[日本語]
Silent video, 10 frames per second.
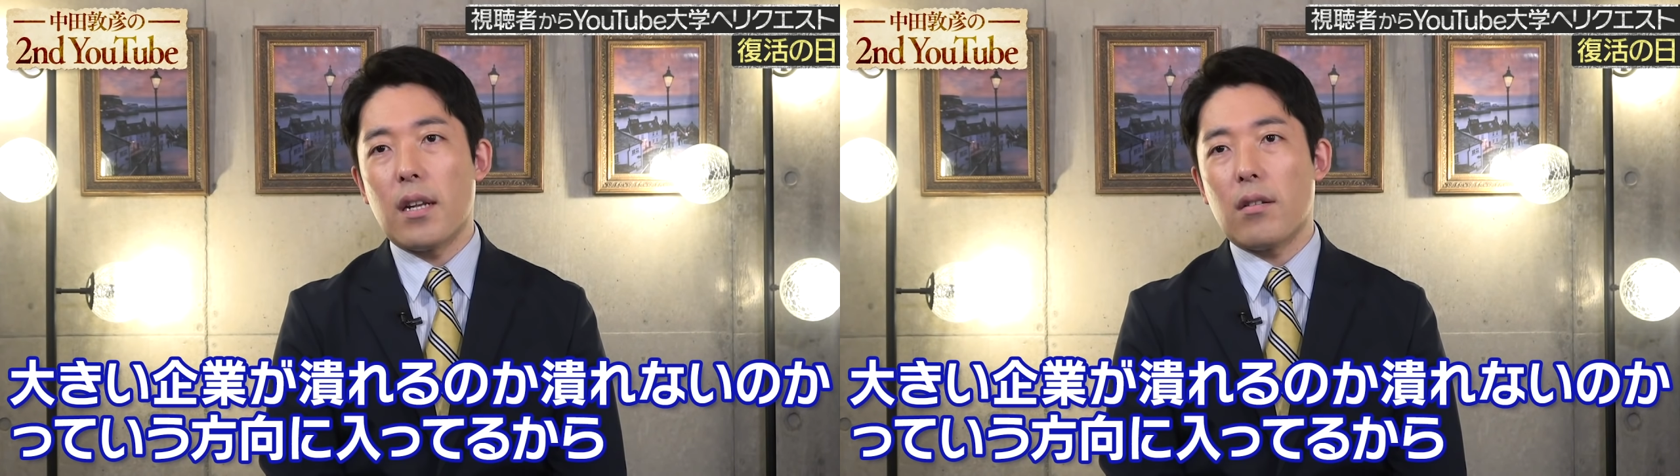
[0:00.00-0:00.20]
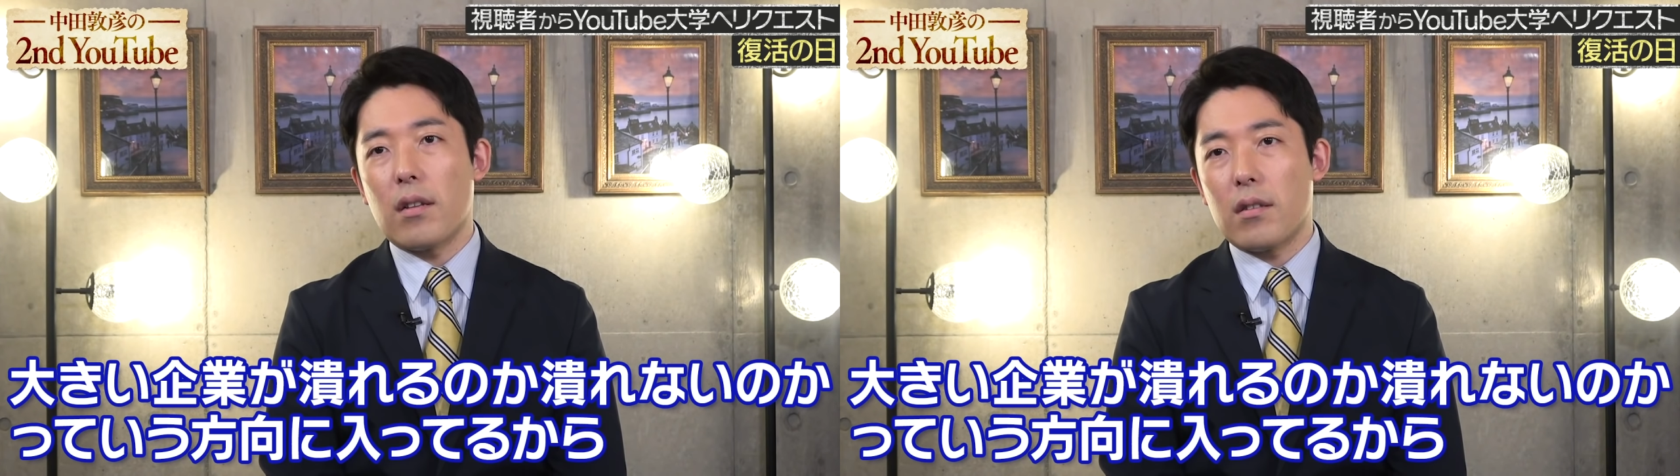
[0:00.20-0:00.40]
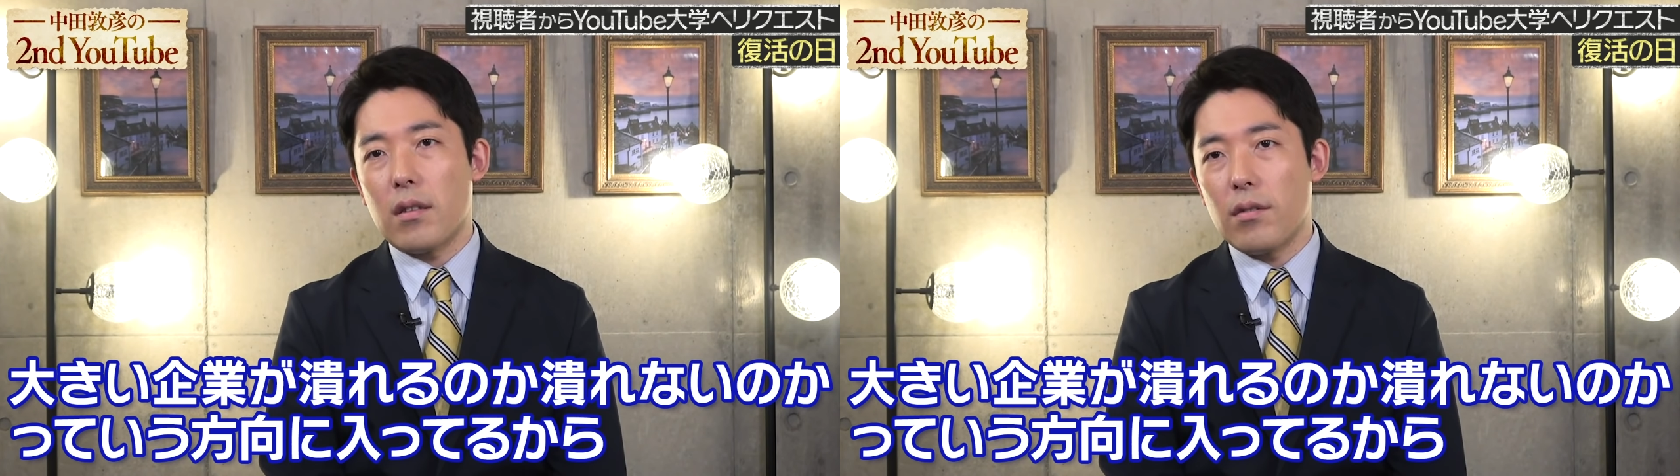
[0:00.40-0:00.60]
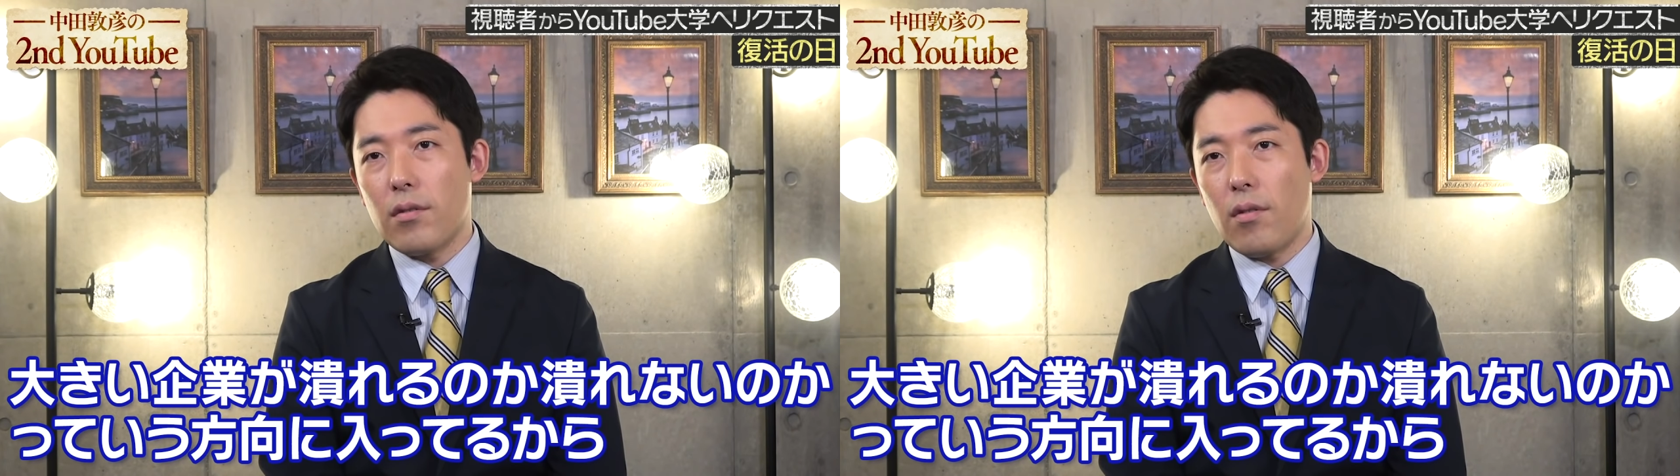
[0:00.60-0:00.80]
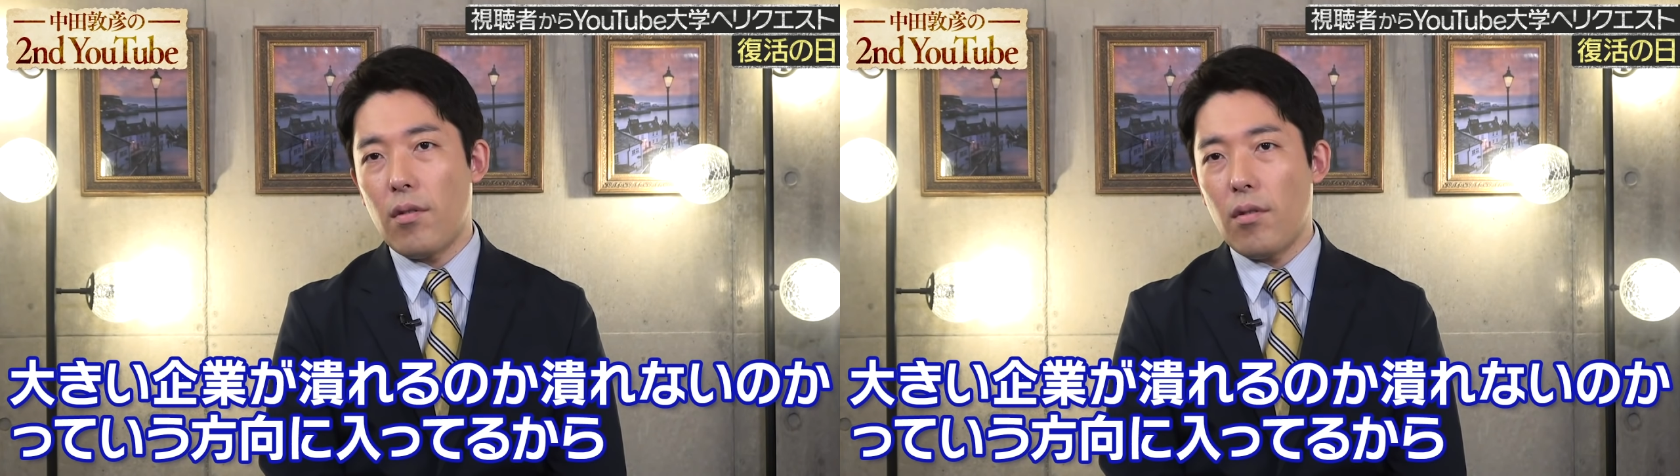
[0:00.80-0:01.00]
ないのかってい
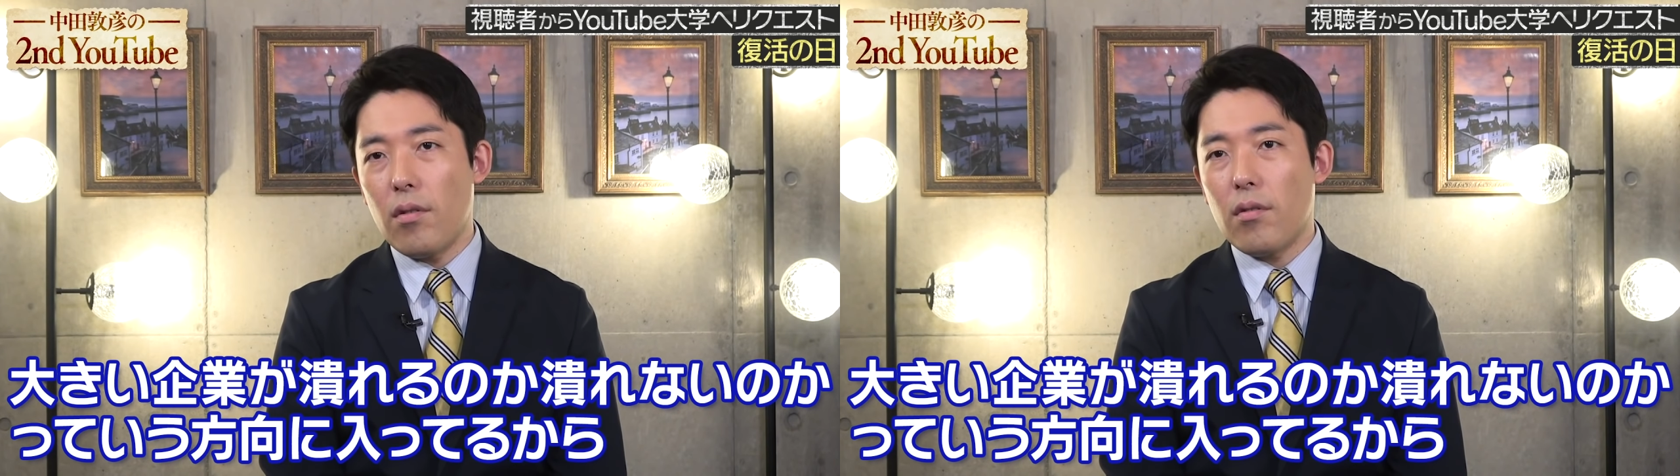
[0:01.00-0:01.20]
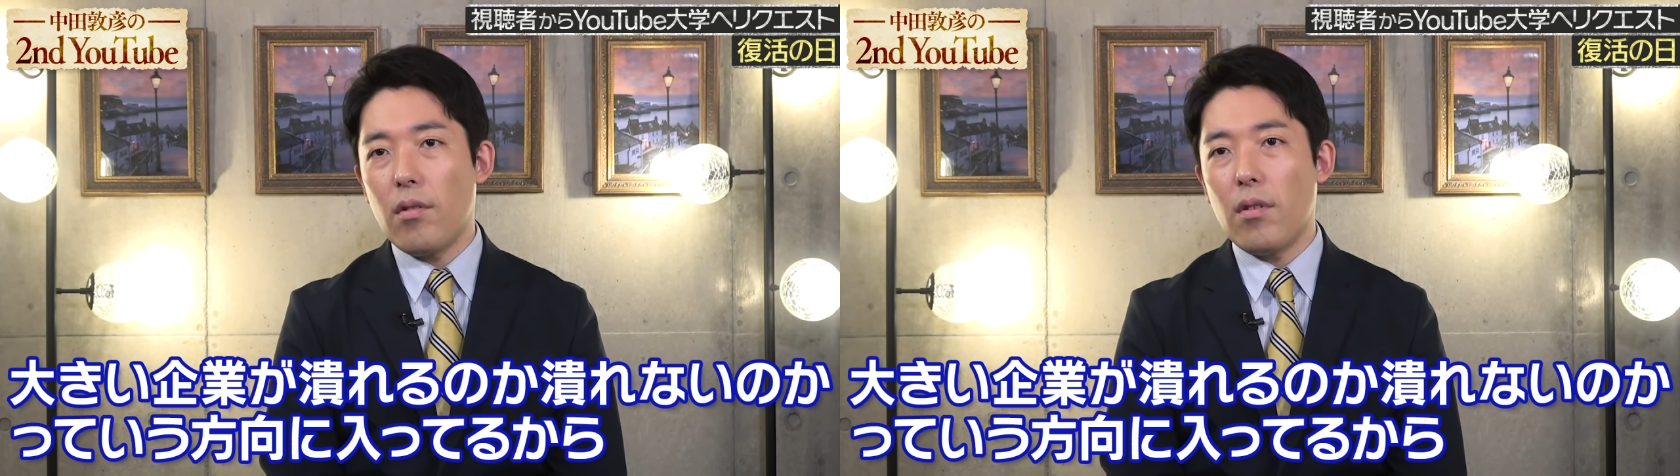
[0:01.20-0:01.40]
う方